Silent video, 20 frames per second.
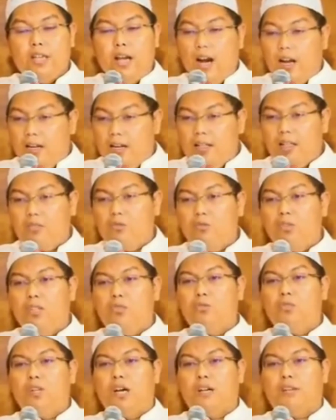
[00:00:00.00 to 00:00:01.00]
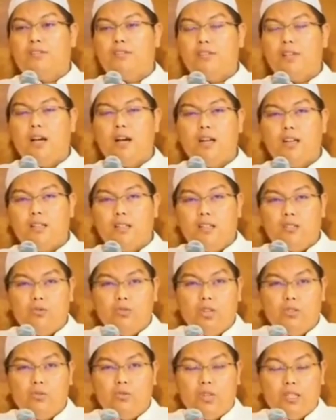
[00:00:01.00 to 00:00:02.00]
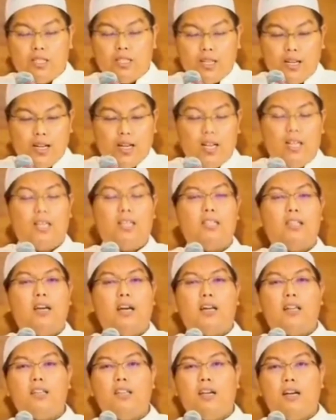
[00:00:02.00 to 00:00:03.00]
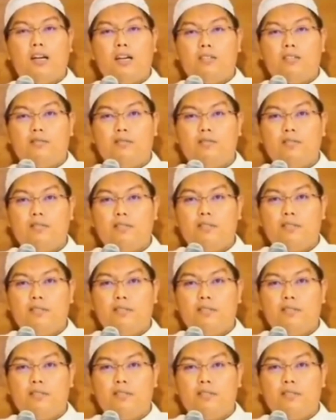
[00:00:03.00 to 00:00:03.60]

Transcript: Jangan kita tunda-tunda, jangan kita tunda-tunda. Segera kita kerjakan.